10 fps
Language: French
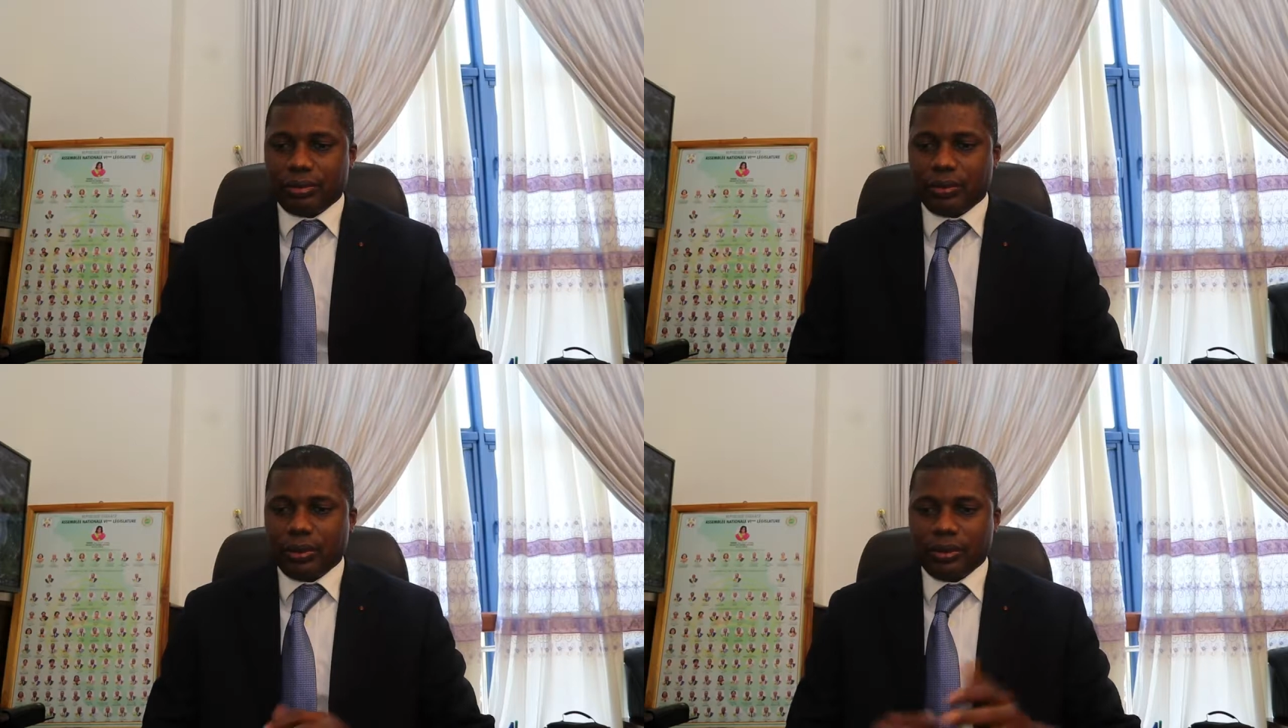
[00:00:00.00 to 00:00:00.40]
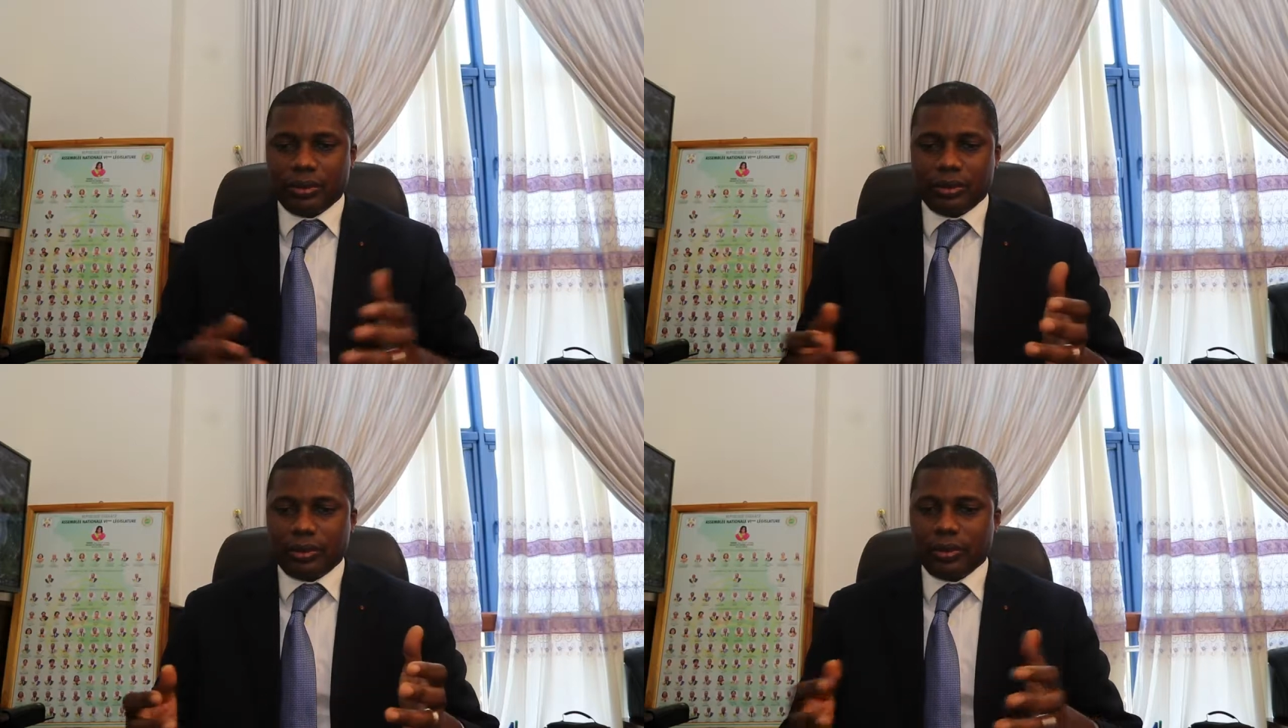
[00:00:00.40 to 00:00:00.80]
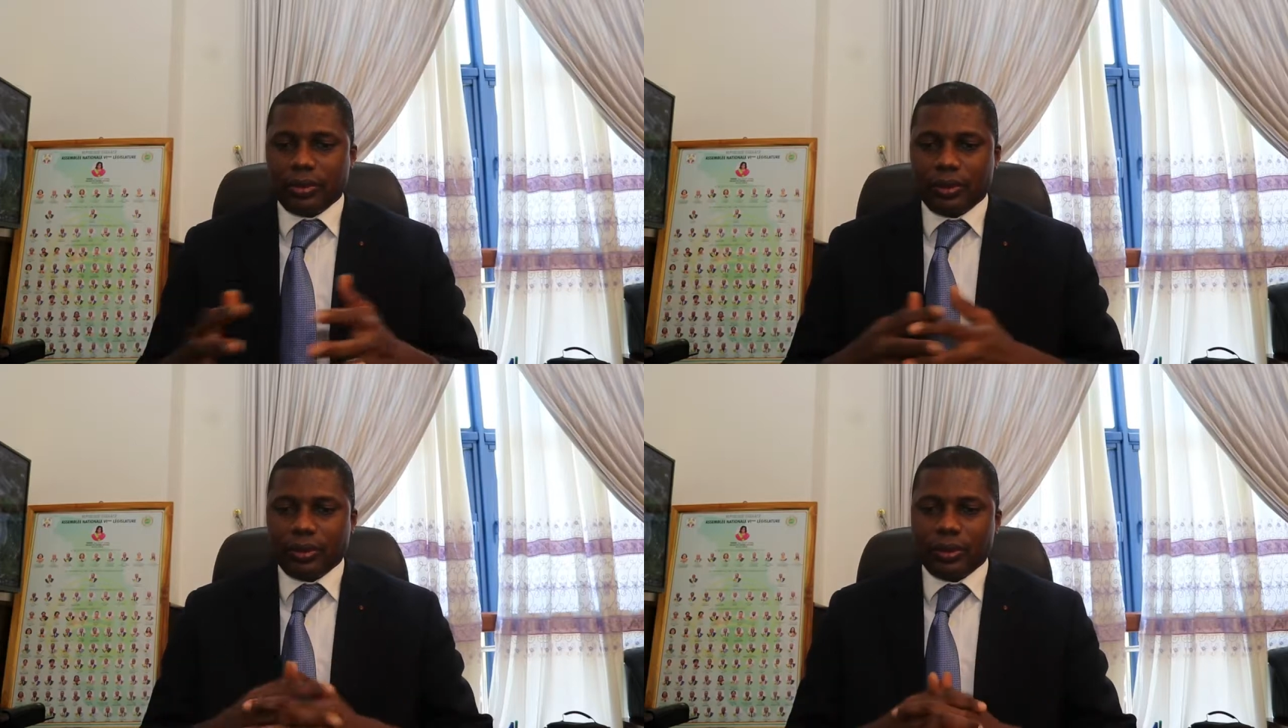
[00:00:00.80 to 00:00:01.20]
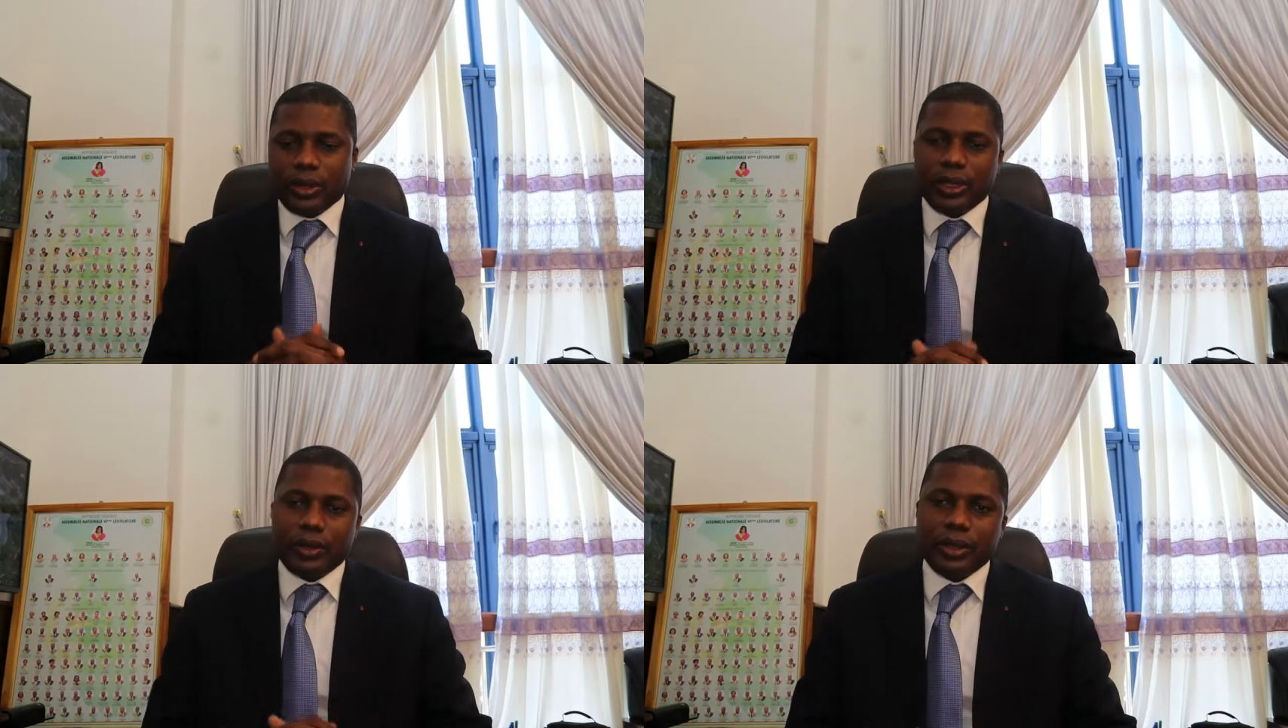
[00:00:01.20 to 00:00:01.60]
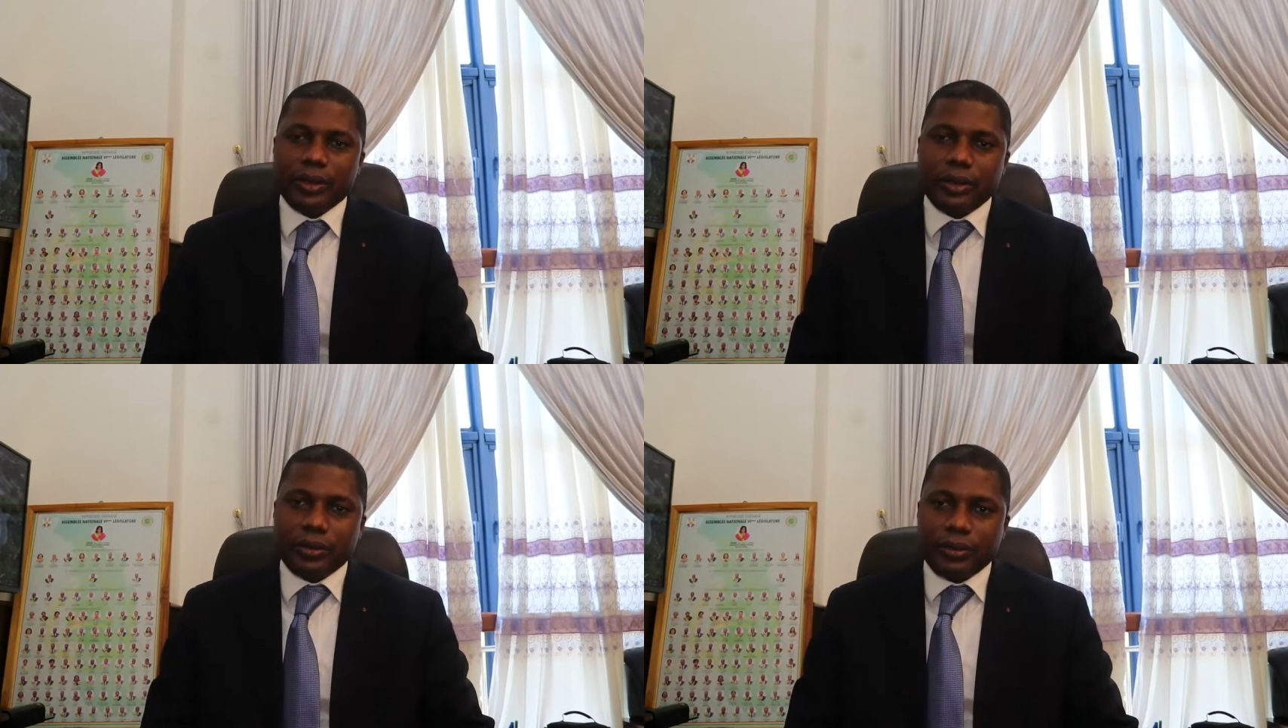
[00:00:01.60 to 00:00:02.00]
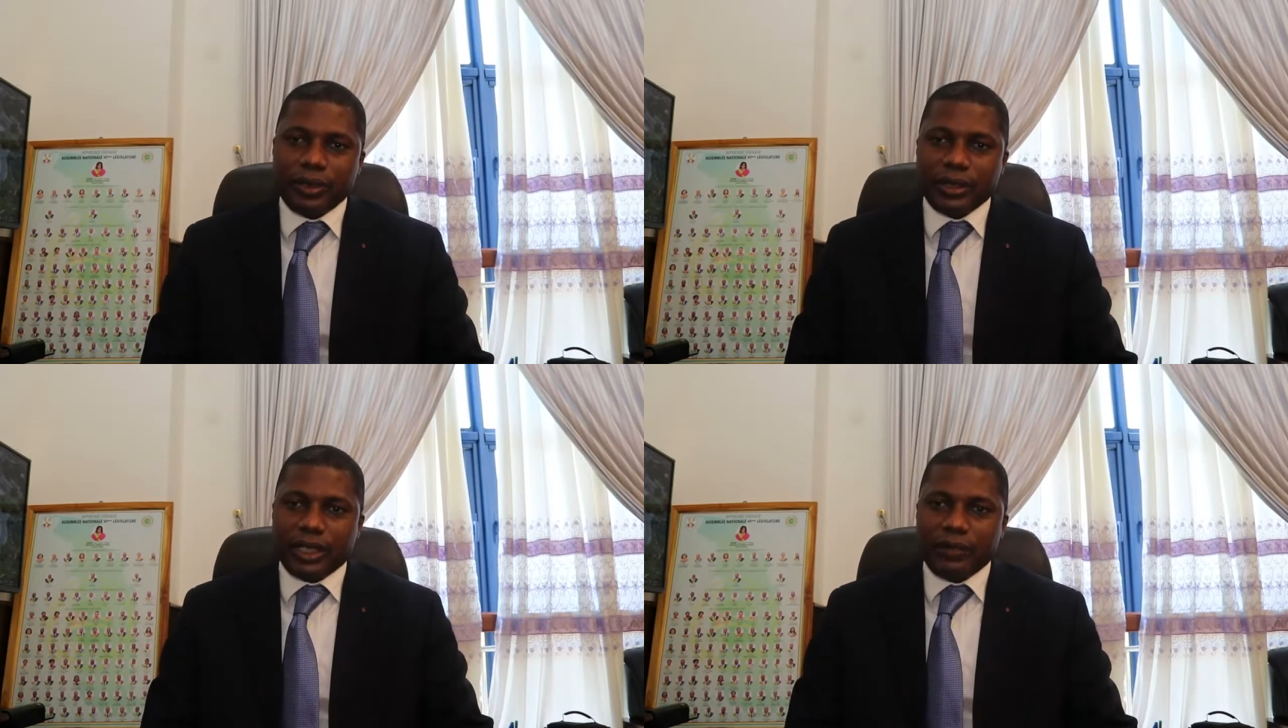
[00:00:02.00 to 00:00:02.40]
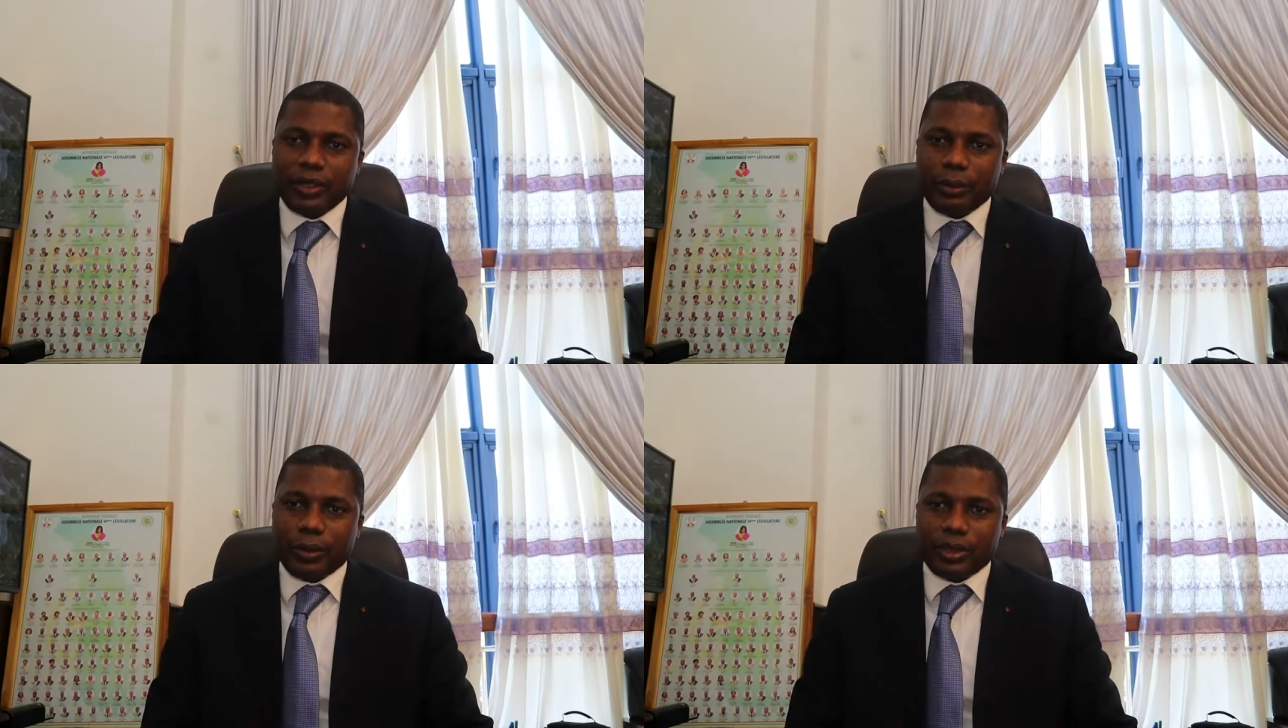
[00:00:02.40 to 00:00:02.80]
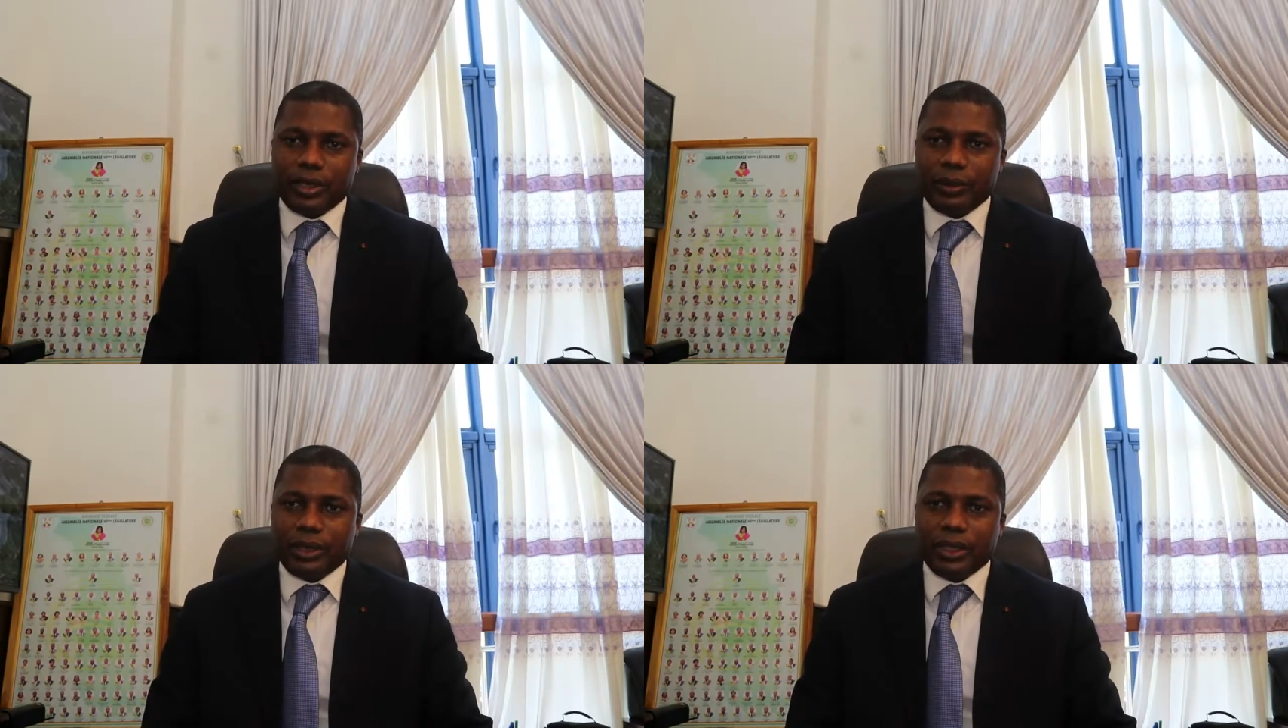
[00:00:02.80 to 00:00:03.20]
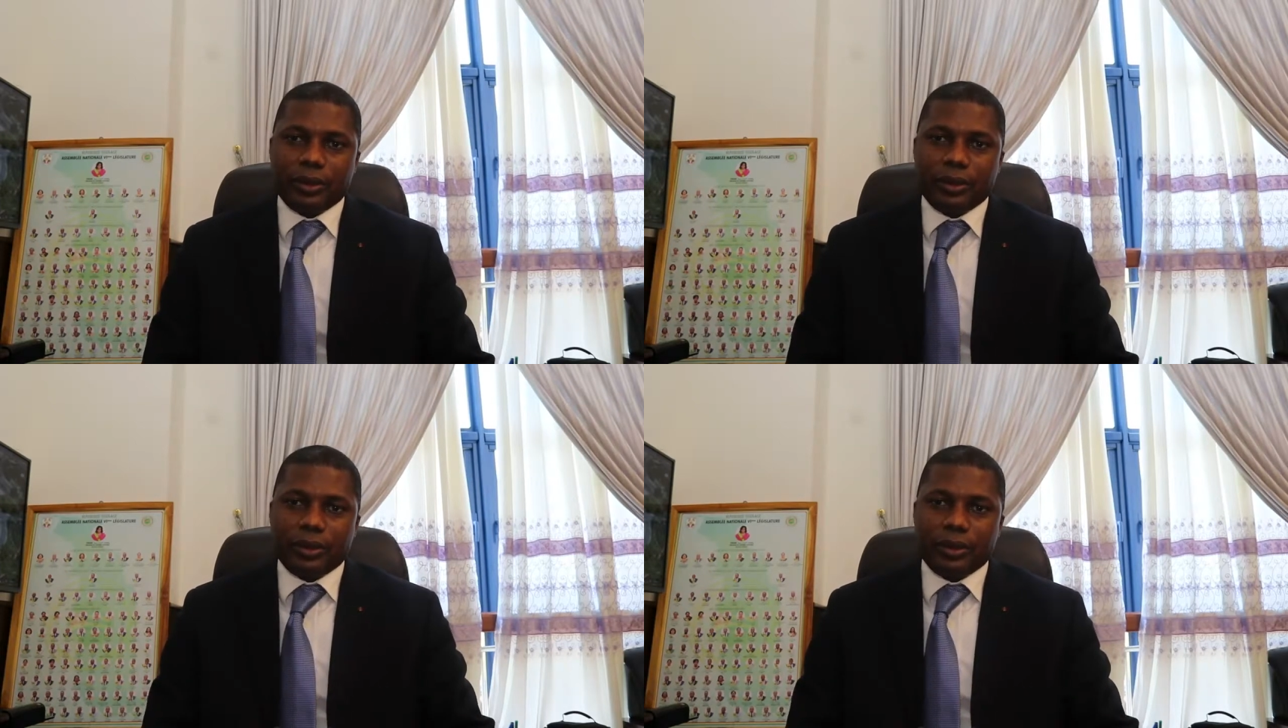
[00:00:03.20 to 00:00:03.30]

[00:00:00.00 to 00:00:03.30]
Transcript: Bon, on, est, on, fait un travail de proximité.